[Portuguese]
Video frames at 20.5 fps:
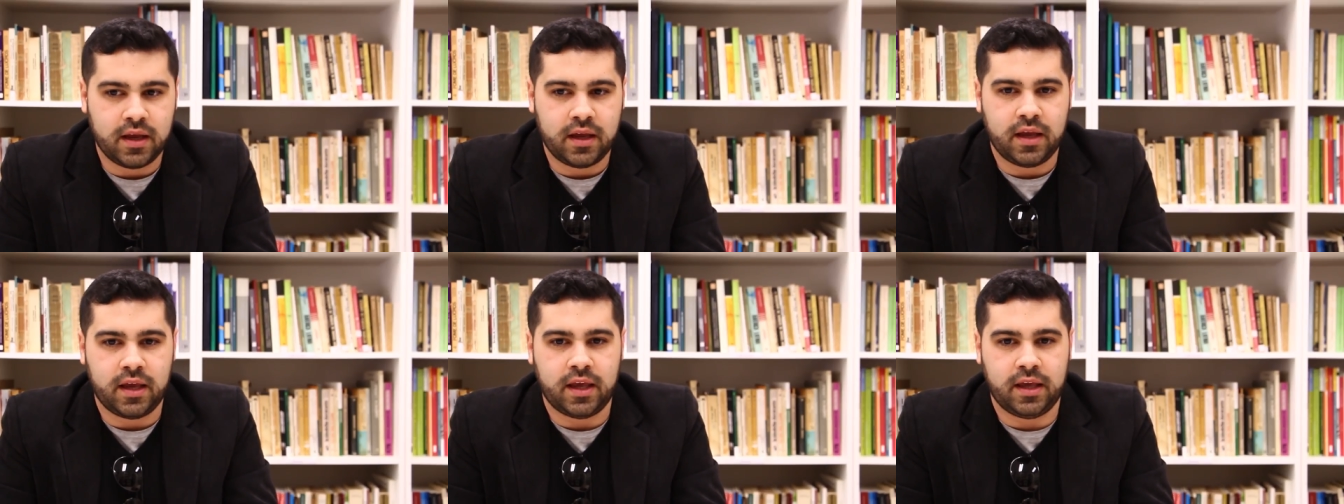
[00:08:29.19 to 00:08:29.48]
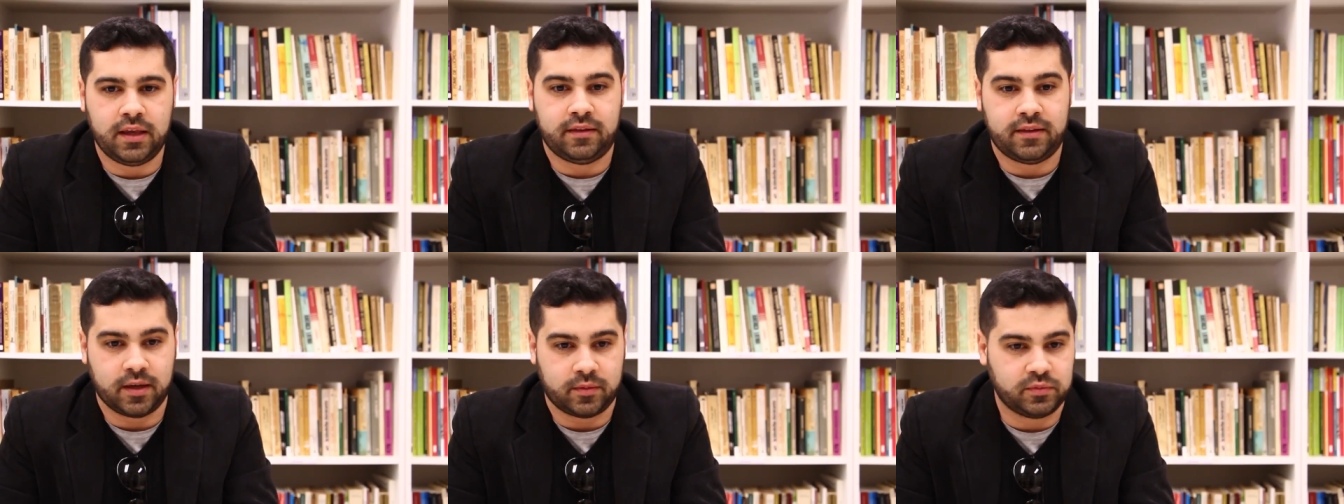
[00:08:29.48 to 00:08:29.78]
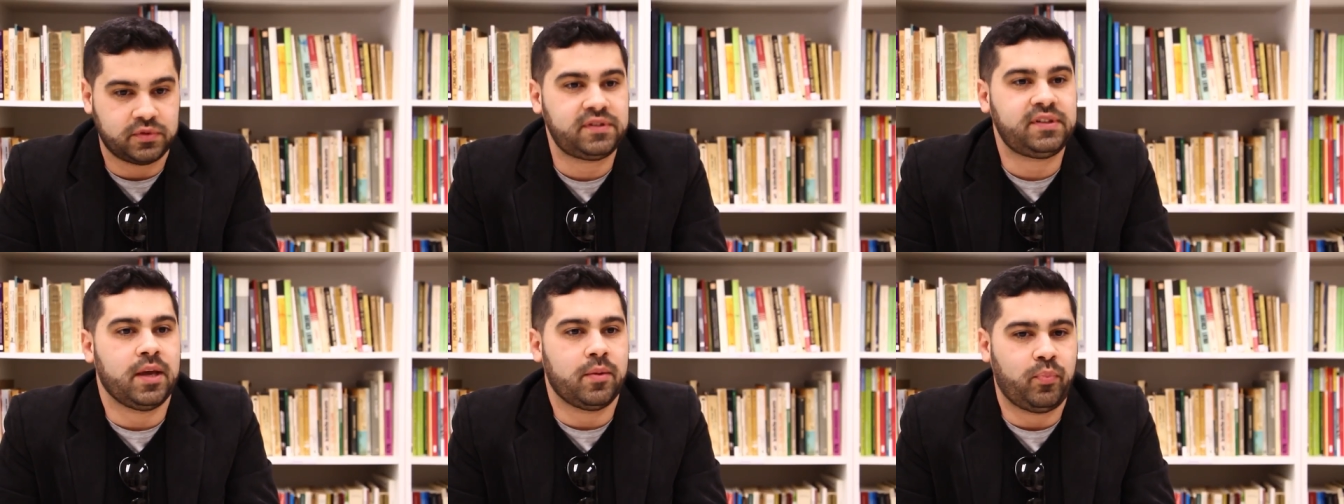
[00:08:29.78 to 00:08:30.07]
em termos
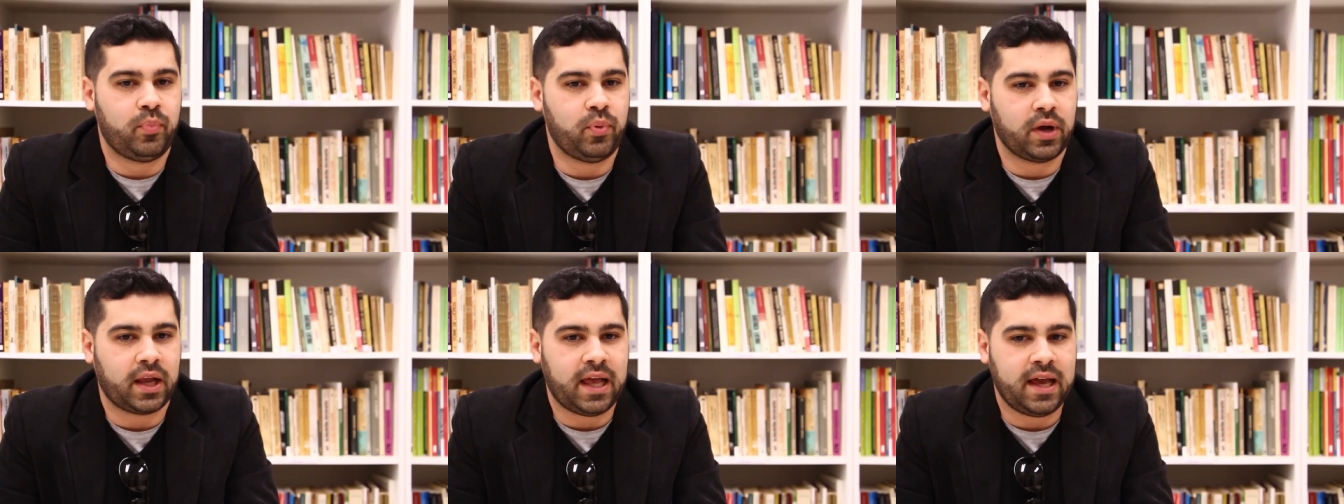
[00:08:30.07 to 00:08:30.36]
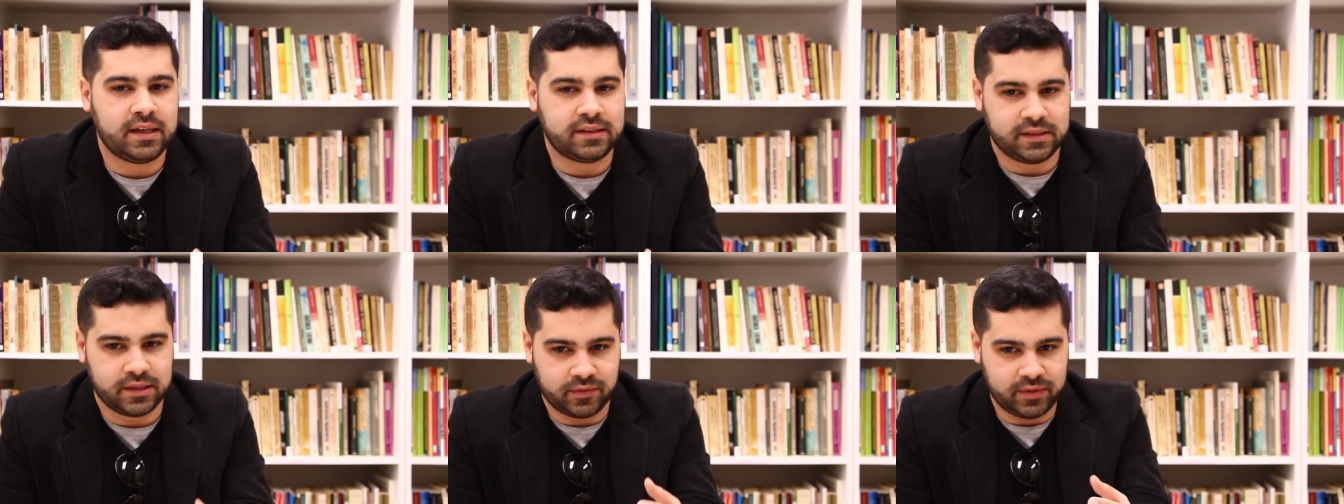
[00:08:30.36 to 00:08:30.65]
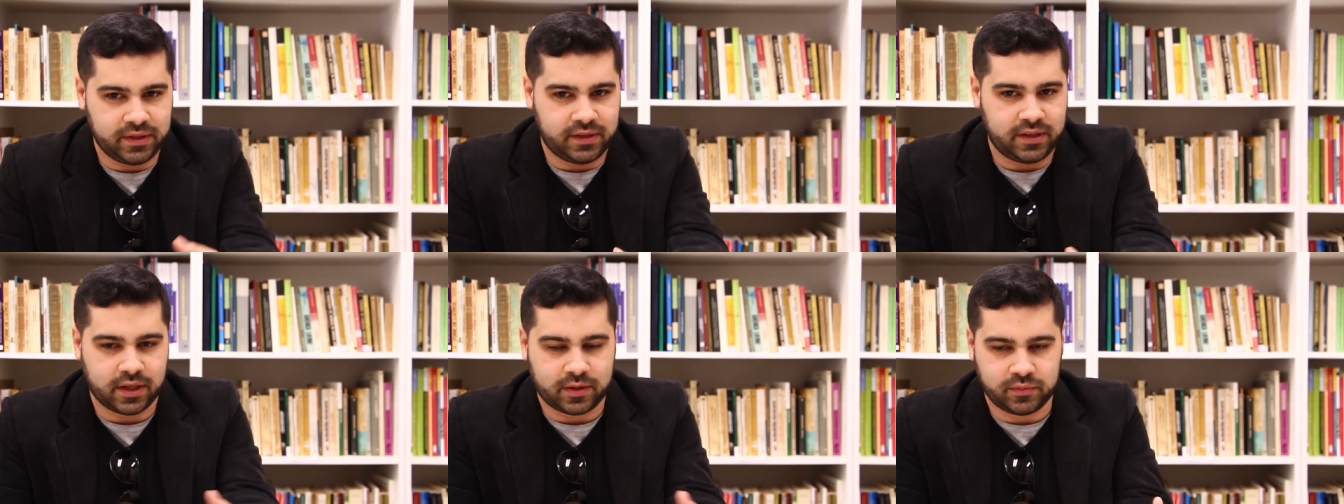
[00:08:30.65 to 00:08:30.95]
temporais, não em
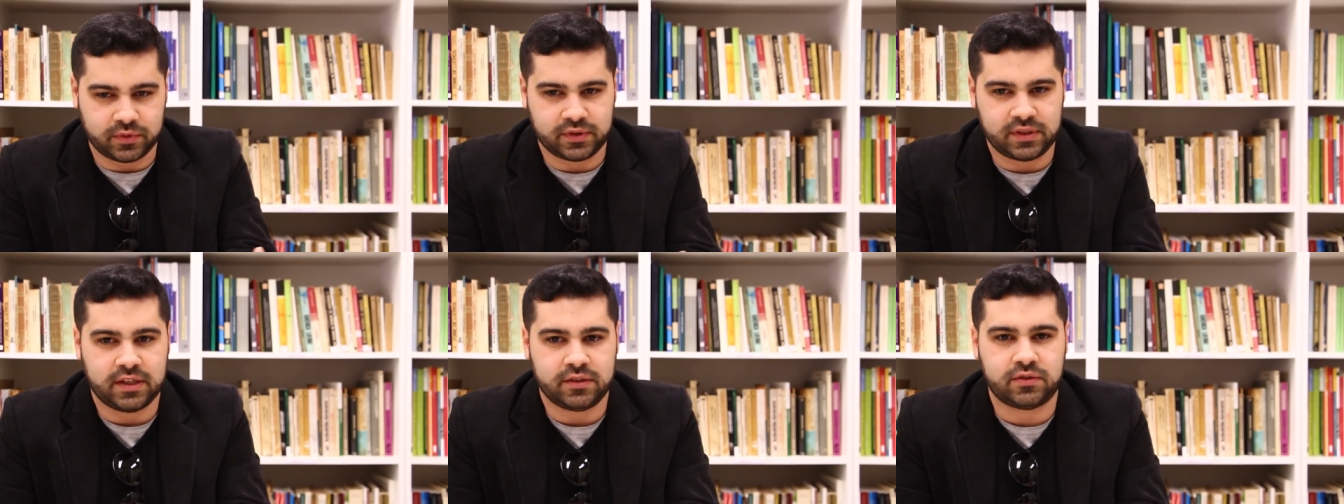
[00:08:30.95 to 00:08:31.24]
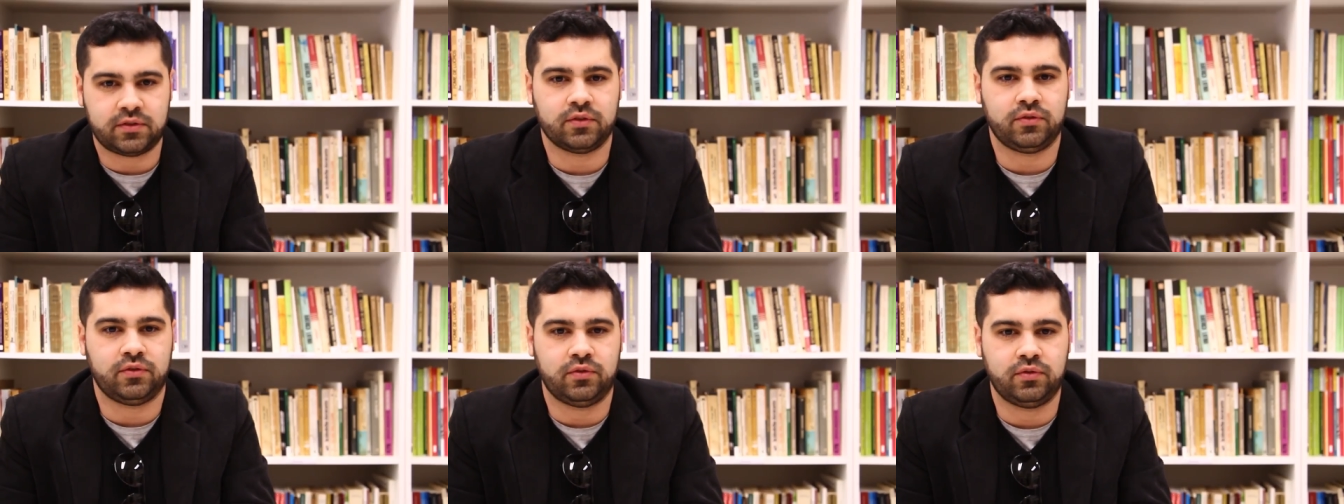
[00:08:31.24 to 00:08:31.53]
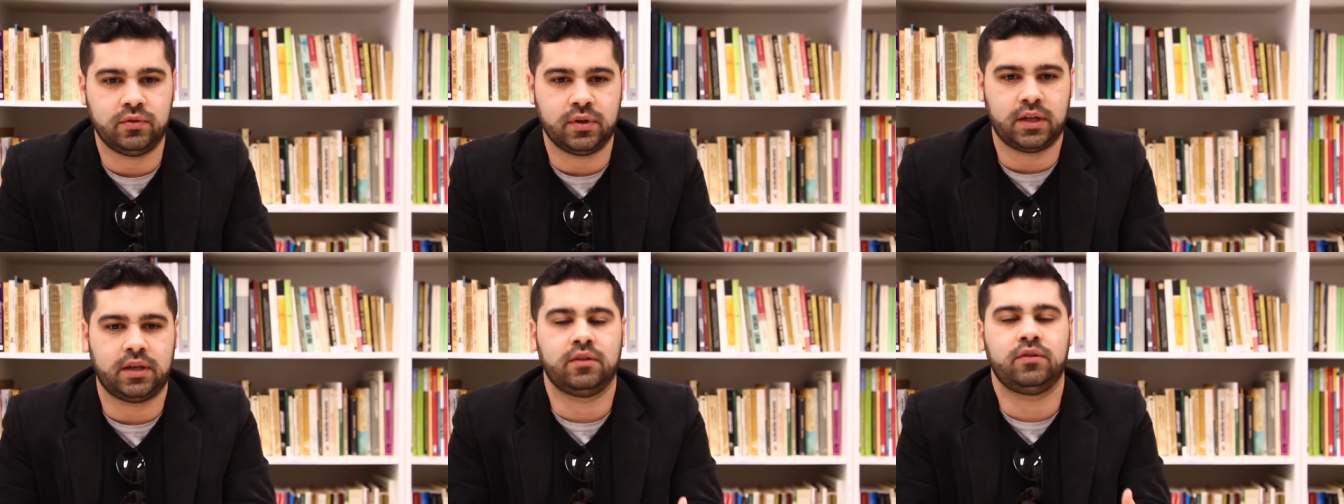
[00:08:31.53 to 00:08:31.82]
termos da
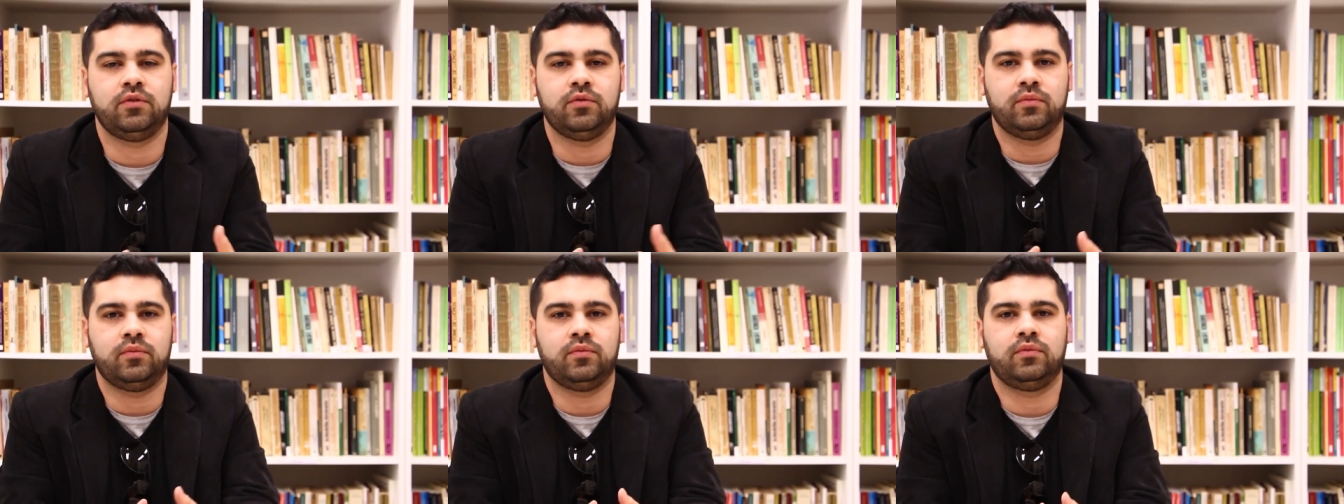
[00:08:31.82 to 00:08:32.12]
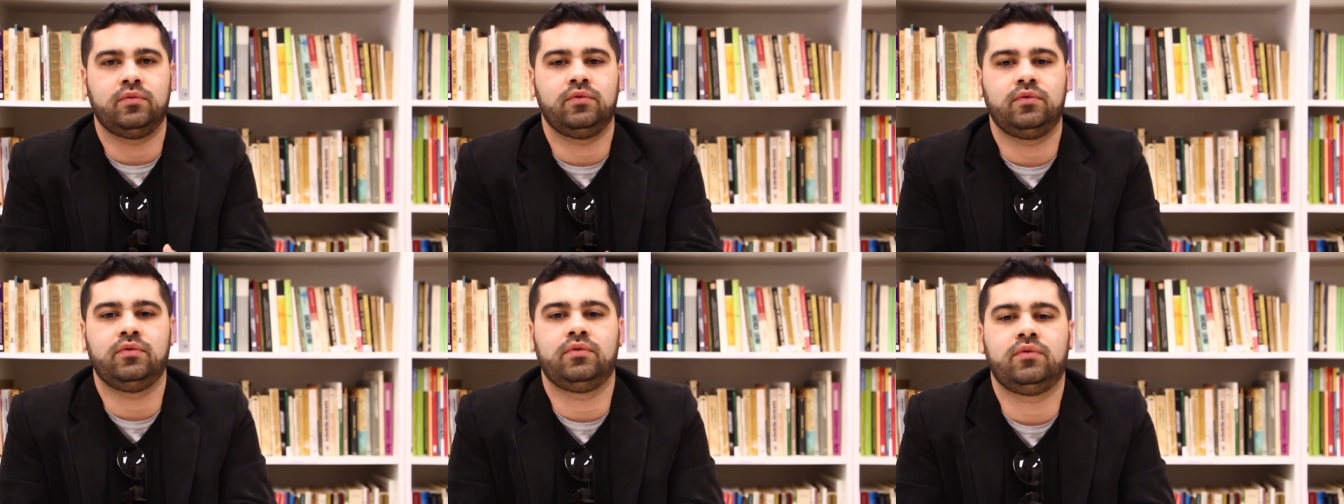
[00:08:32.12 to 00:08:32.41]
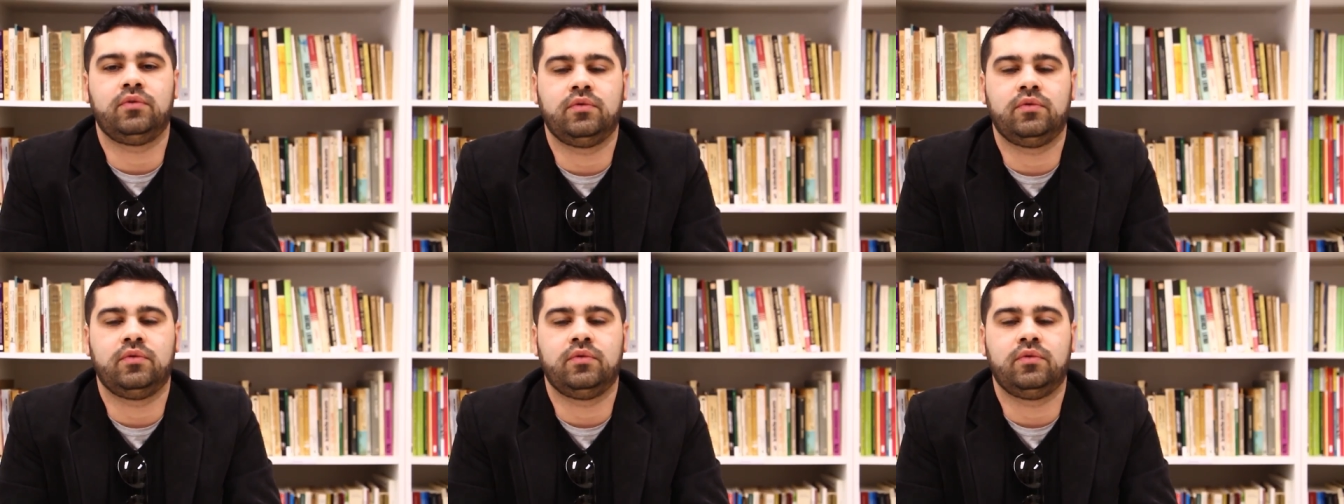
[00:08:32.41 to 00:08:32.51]
estrutura do, do,